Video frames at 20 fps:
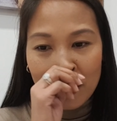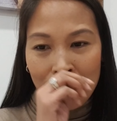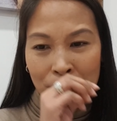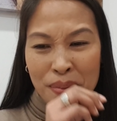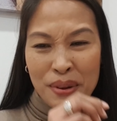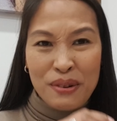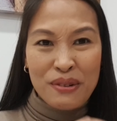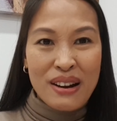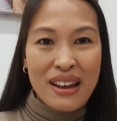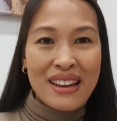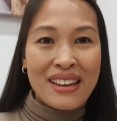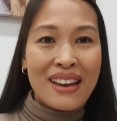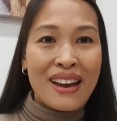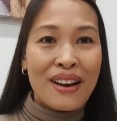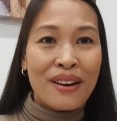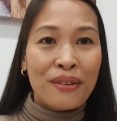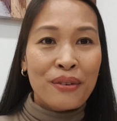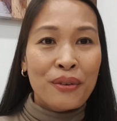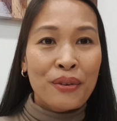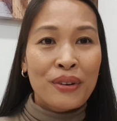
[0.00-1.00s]
pero
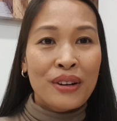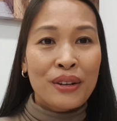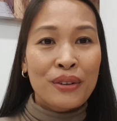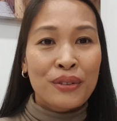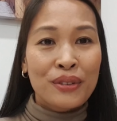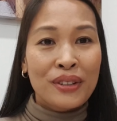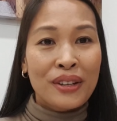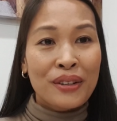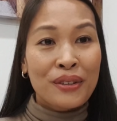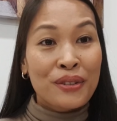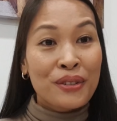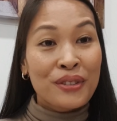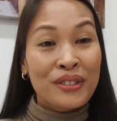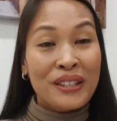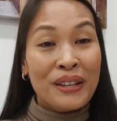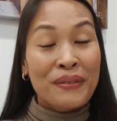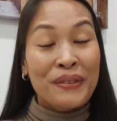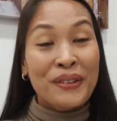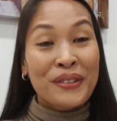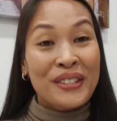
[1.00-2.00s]
nahiya ako, ganon-ganon.
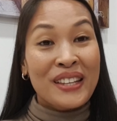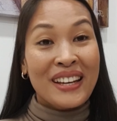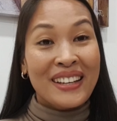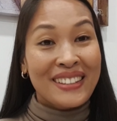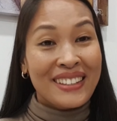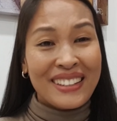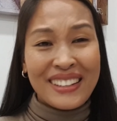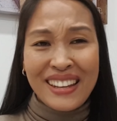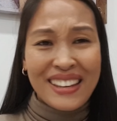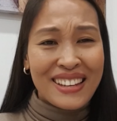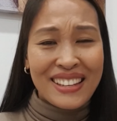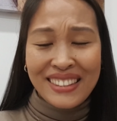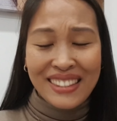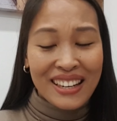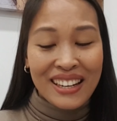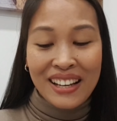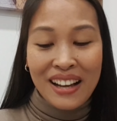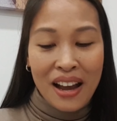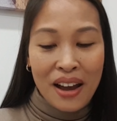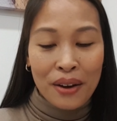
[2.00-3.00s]
Sabi ko sa kanya, nahiya
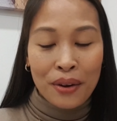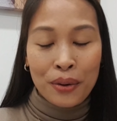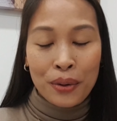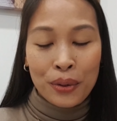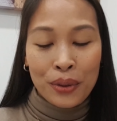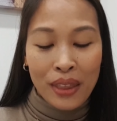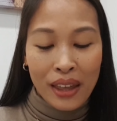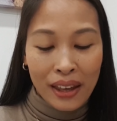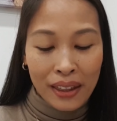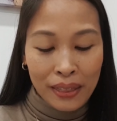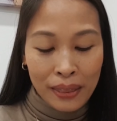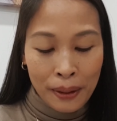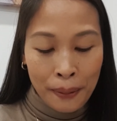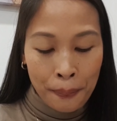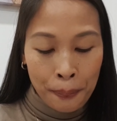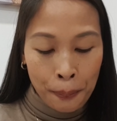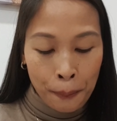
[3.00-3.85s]
talaga ako. Then,